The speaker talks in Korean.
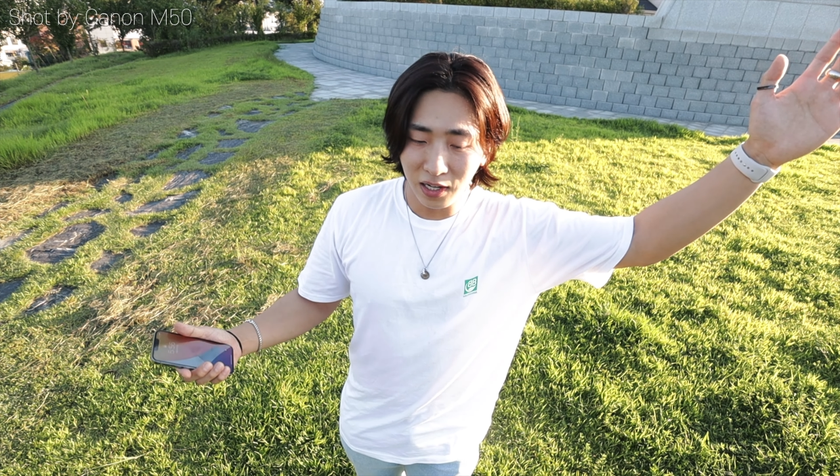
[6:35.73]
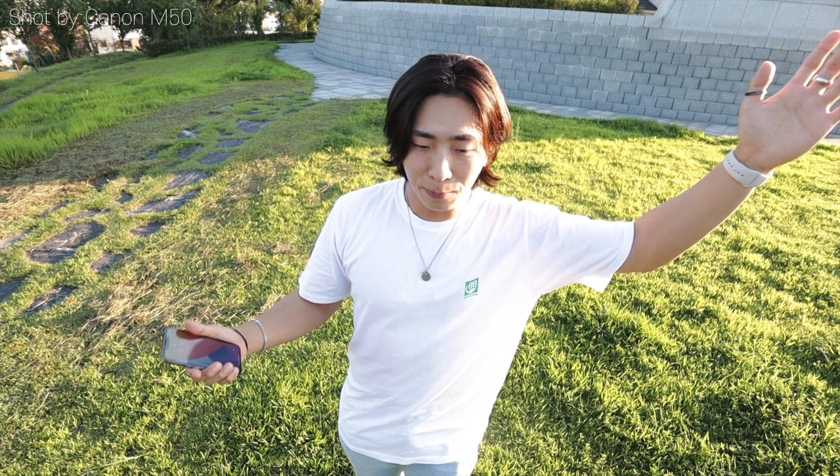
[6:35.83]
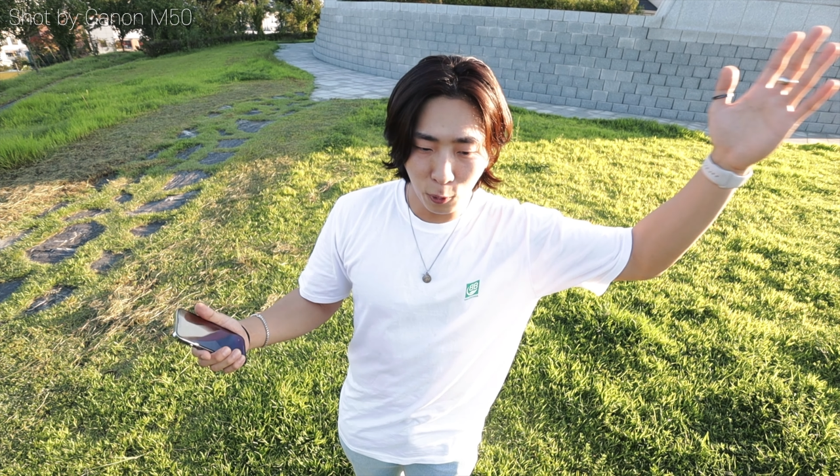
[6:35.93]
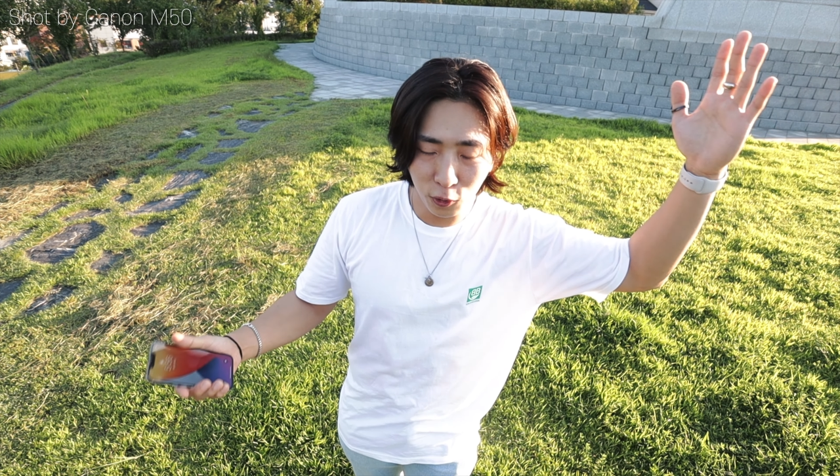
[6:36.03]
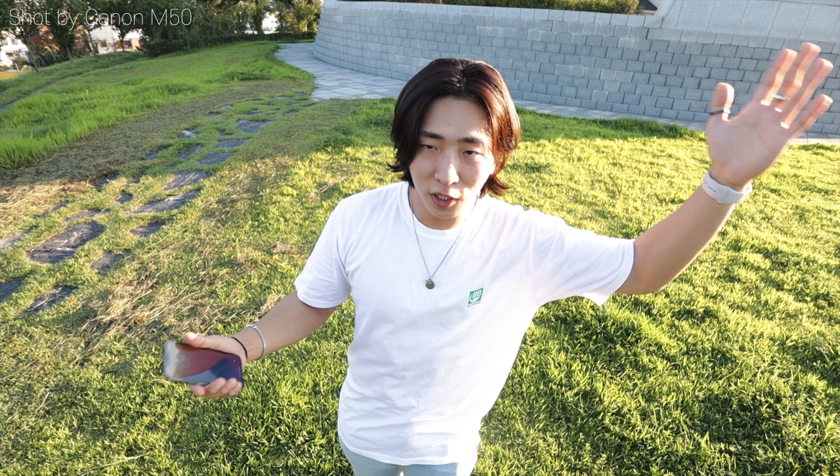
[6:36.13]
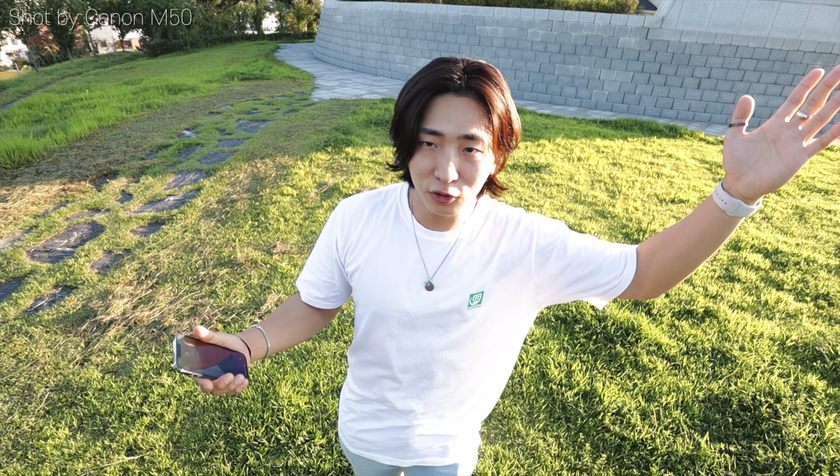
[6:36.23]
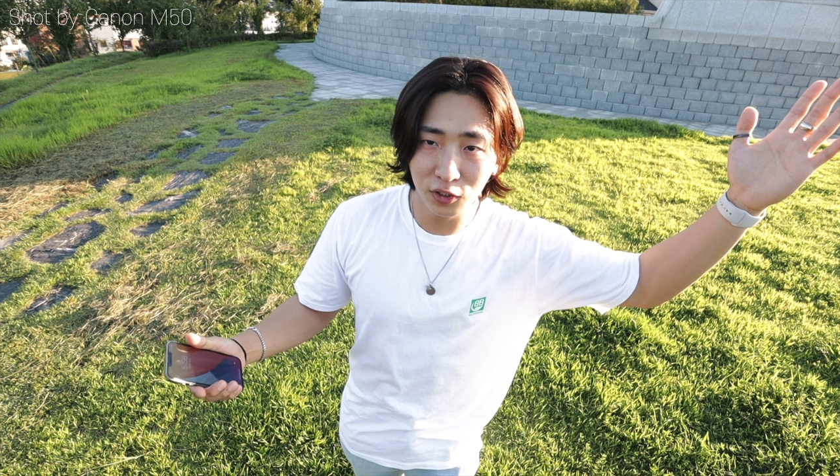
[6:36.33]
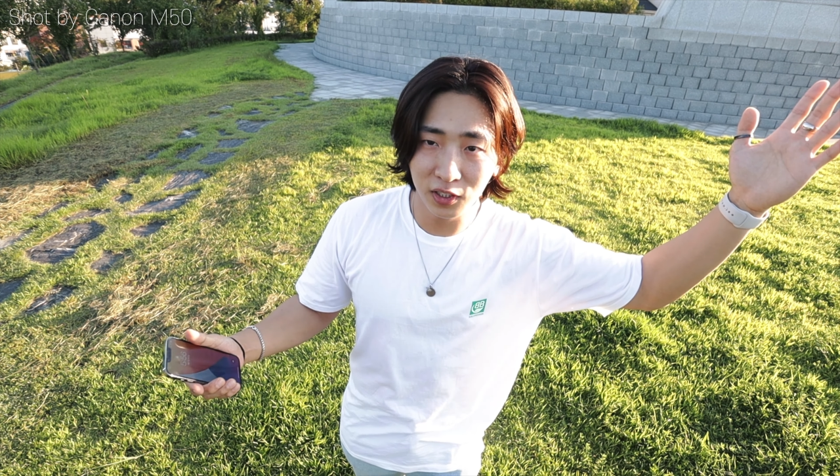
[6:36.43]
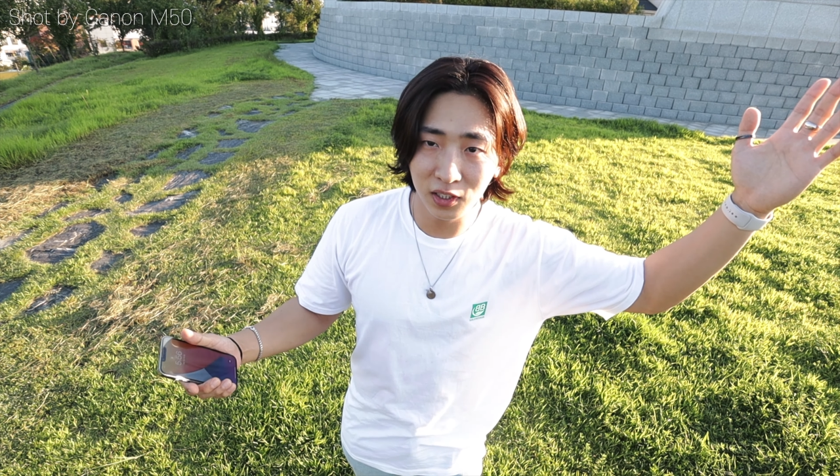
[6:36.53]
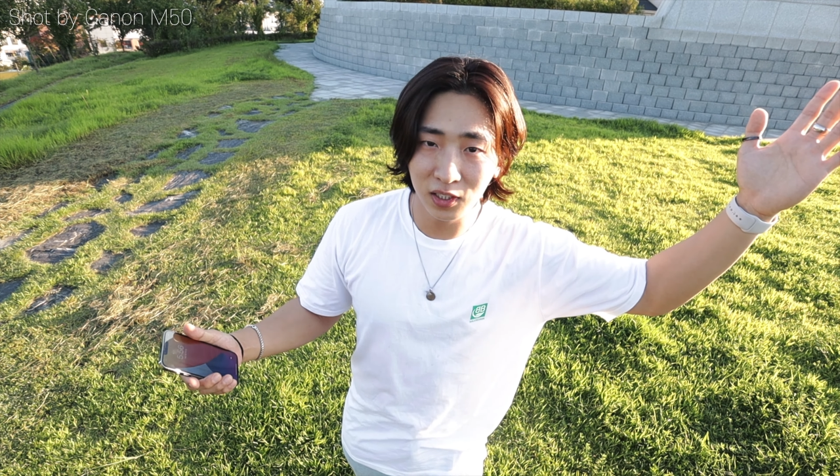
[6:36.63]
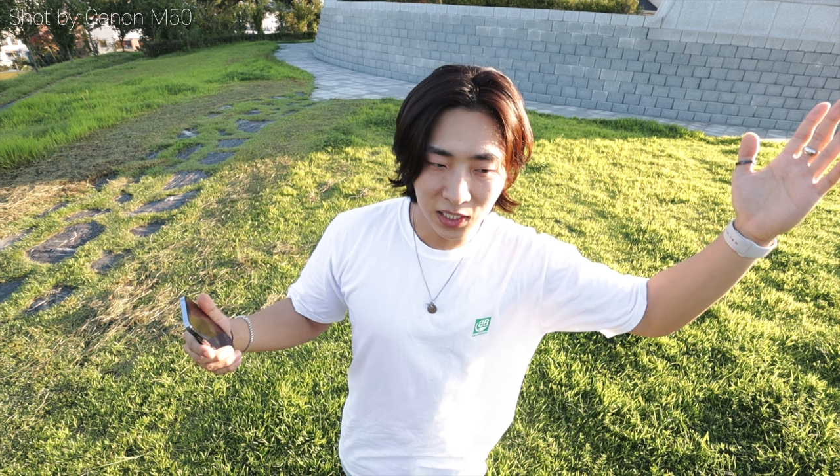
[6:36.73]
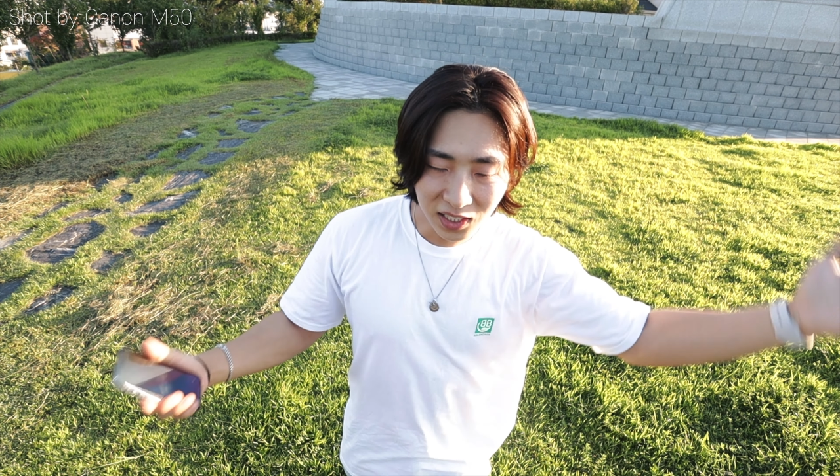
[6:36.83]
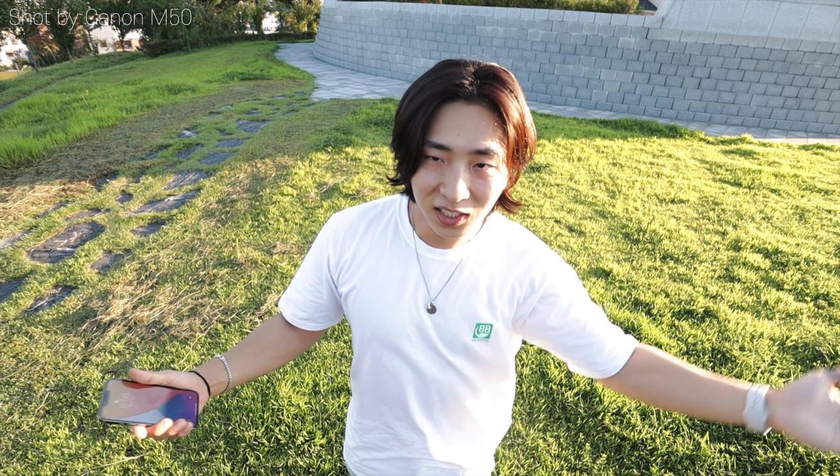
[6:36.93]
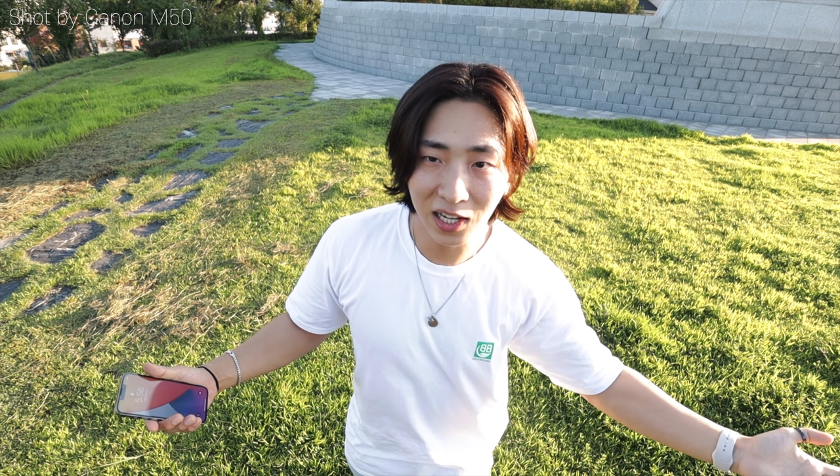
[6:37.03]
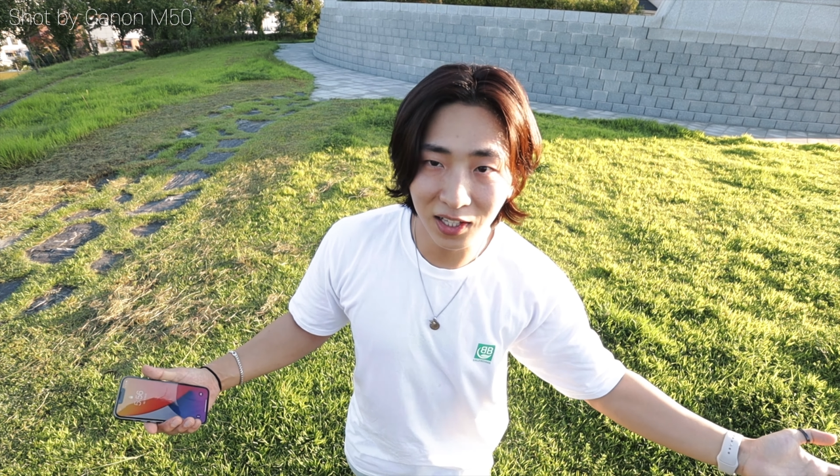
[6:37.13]
약간 표현할 수 있는
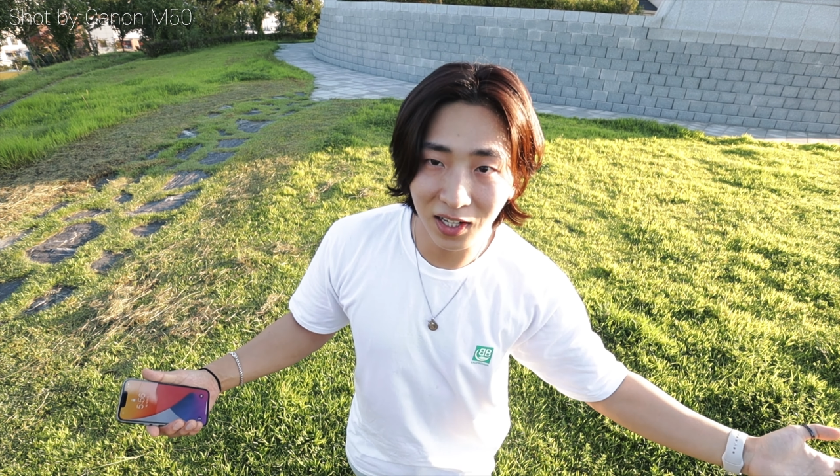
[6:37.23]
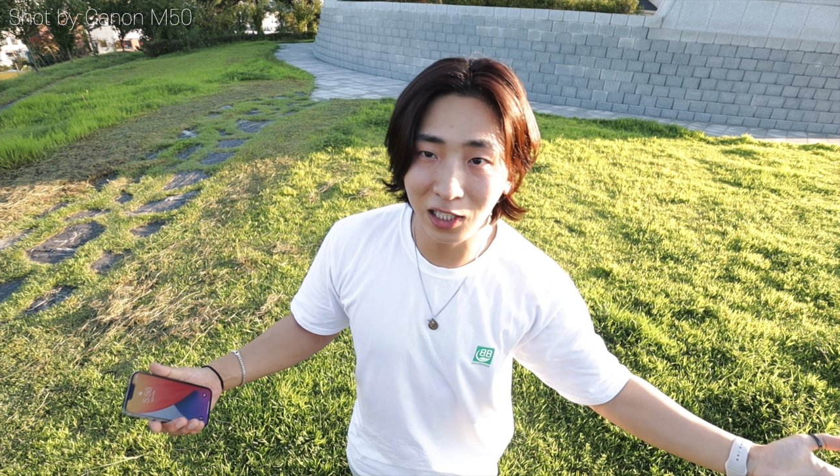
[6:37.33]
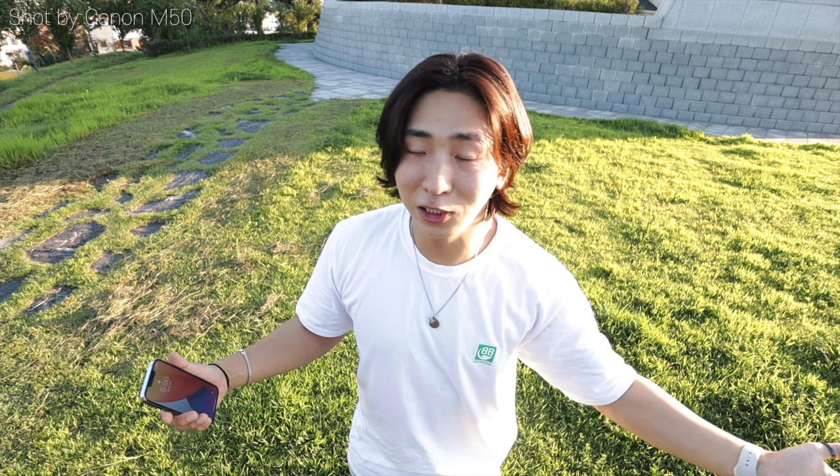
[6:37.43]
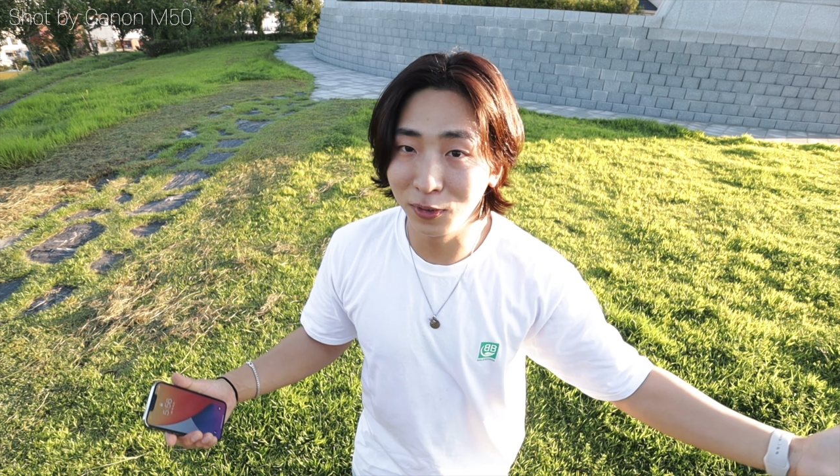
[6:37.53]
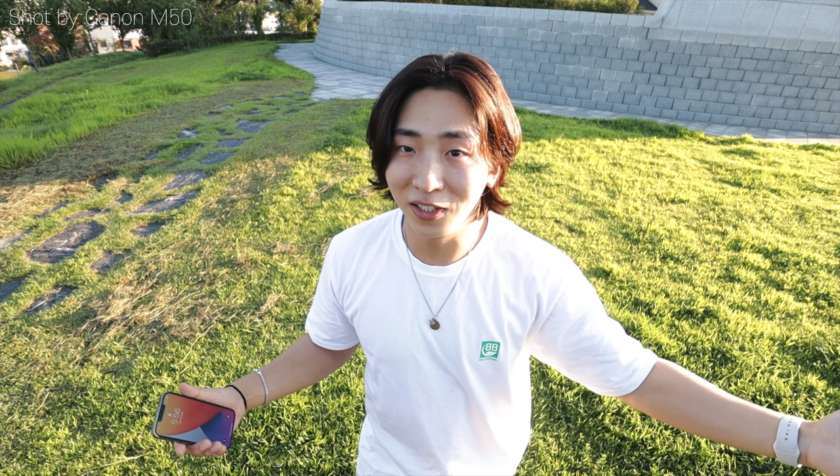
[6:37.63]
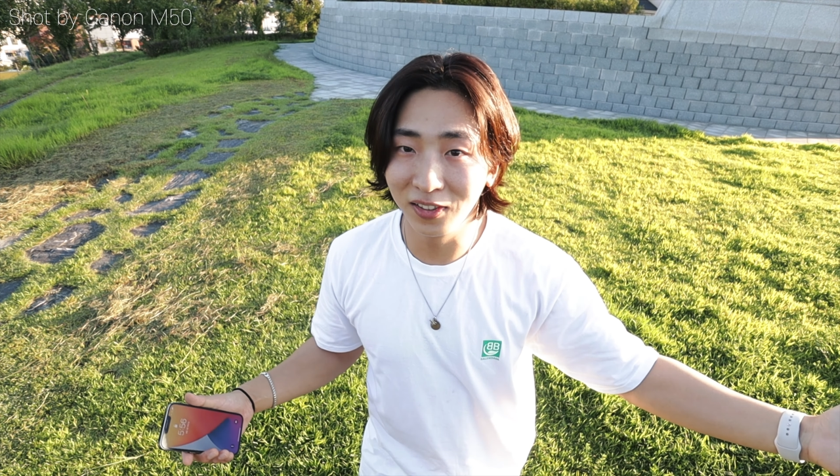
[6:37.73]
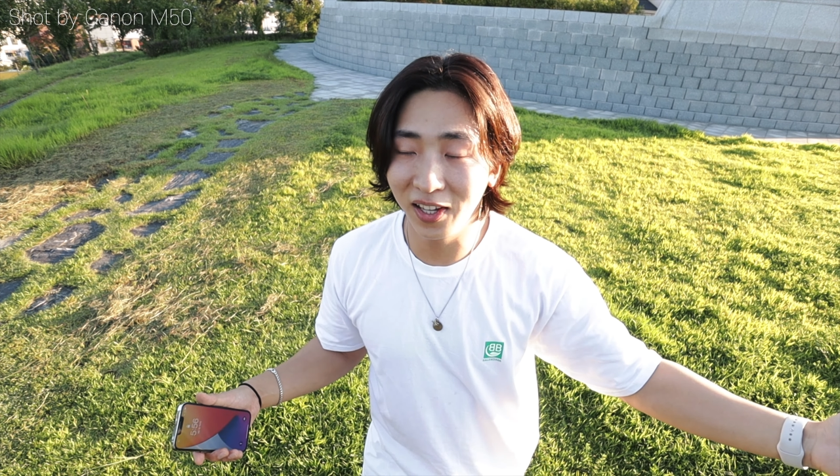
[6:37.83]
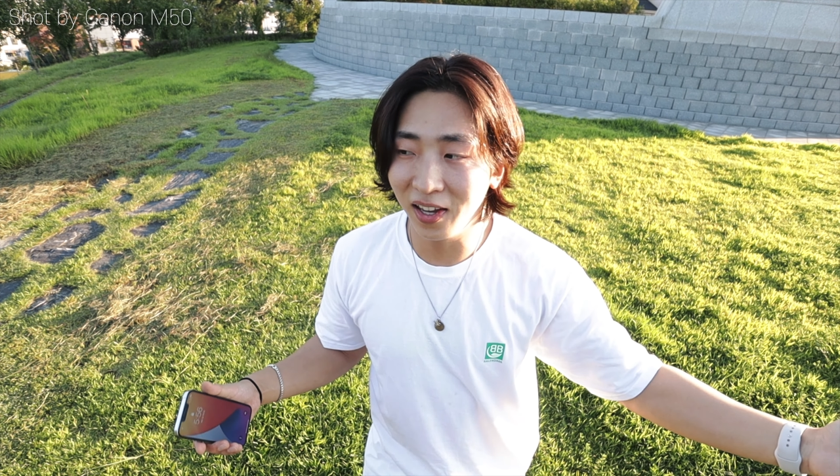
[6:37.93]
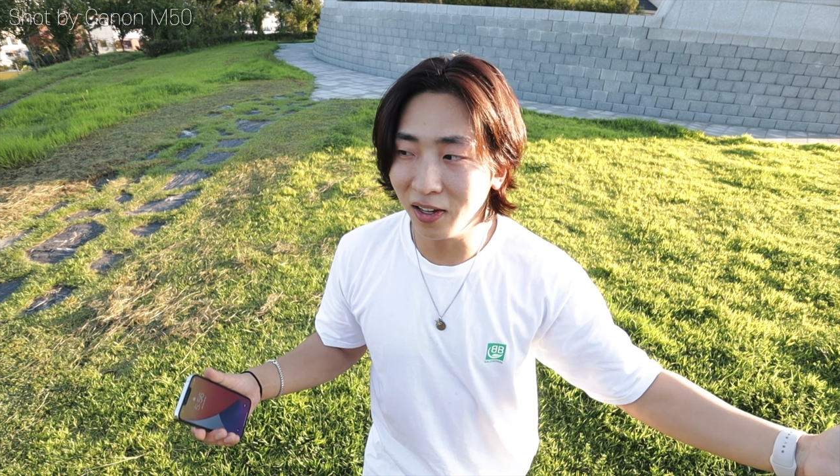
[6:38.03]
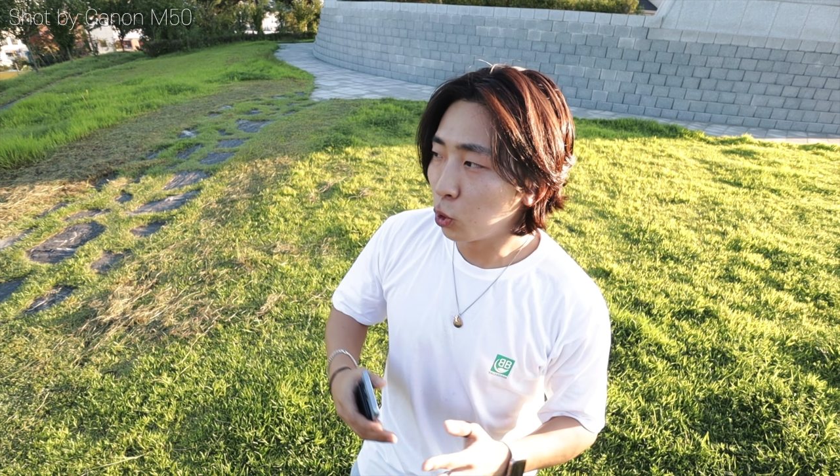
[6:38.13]
차트라 생각하시면 되는데